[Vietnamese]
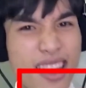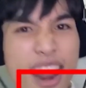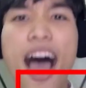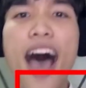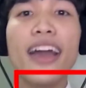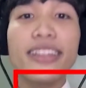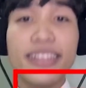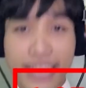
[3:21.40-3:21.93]

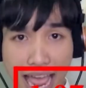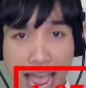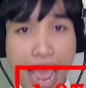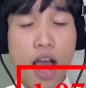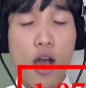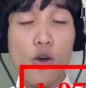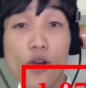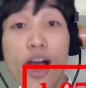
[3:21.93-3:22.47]
lên
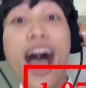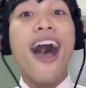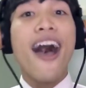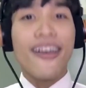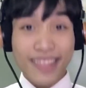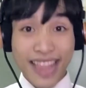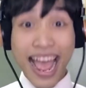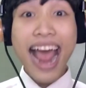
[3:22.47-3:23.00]
cao
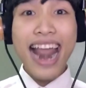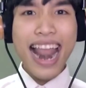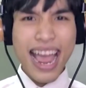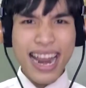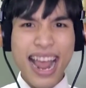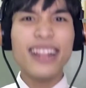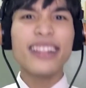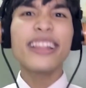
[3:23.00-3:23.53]

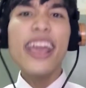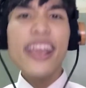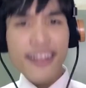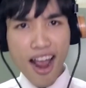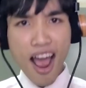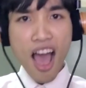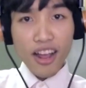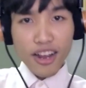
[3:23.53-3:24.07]
ta đâm thi
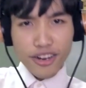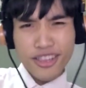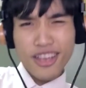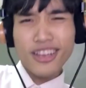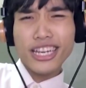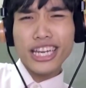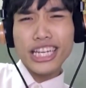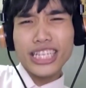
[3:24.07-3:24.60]
rớt
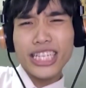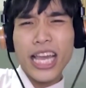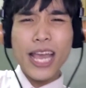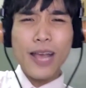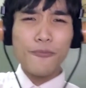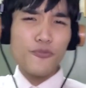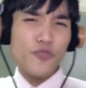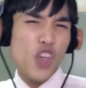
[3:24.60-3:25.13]
nhưng kinh
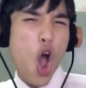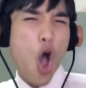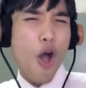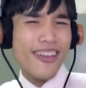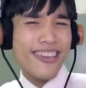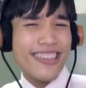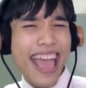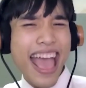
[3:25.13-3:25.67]
nghiệm
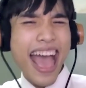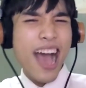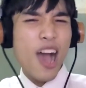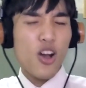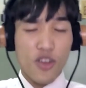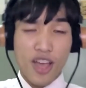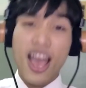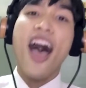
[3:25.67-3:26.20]
dồi
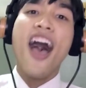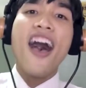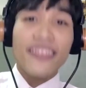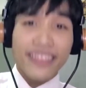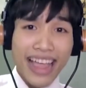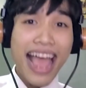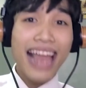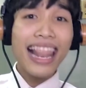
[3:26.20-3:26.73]
dào
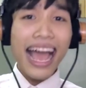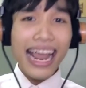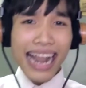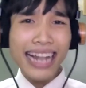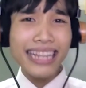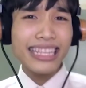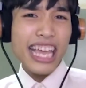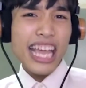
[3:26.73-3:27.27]
ta
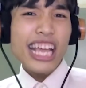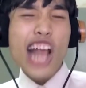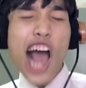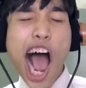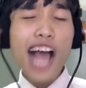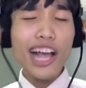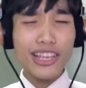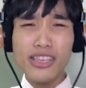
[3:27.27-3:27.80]
đâm thi
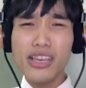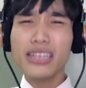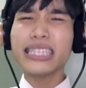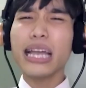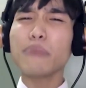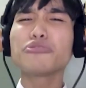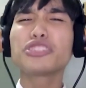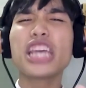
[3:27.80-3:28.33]
rớt nhưng
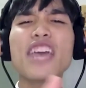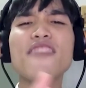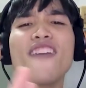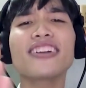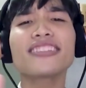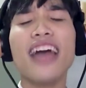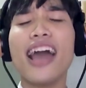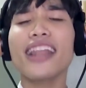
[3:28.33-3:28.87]
tâm trí
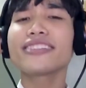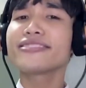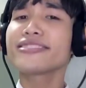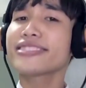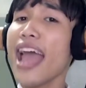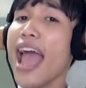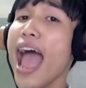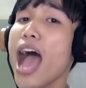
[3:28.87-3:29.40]
vẫn thành
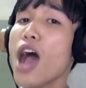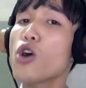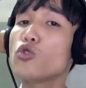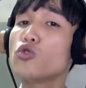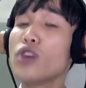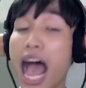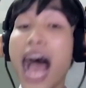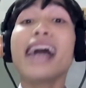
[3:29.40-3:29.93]

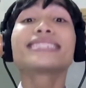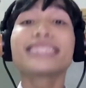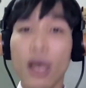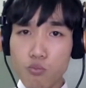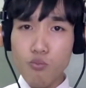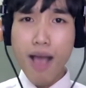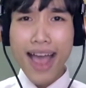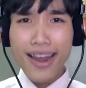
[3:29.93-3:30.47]
cao
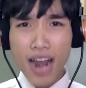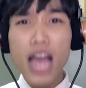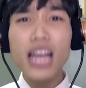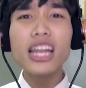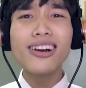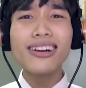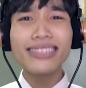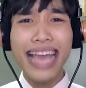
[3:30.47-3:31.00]
sống mà
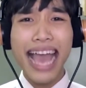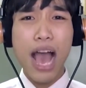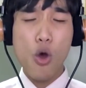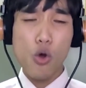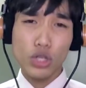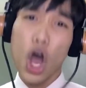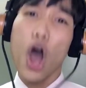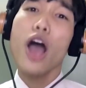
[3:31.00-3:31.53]
đời lùa
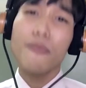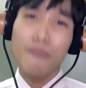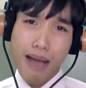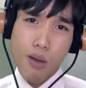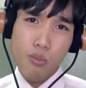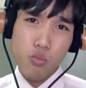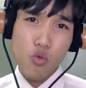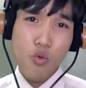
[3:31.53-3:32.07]
nhau thôi
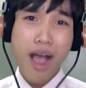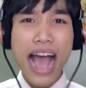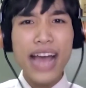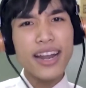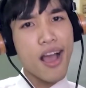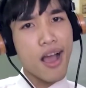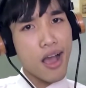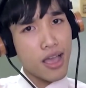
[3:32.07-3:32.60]
mong
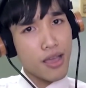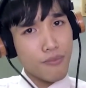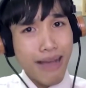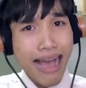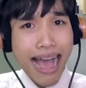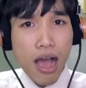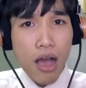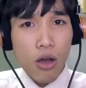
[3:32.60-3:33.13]
qua đời
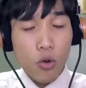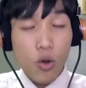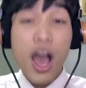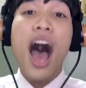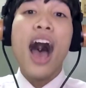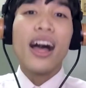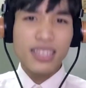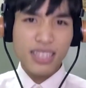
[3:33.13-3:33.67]
mau
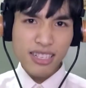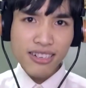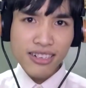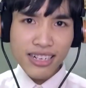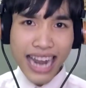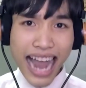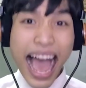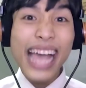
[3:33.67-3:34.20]

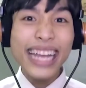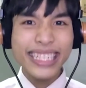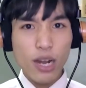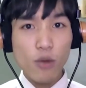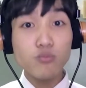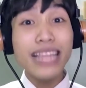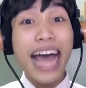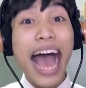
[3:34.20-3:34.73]
tương lai
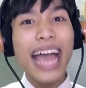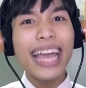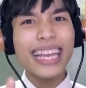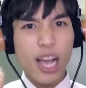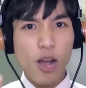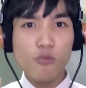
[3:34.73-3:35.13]
trong tay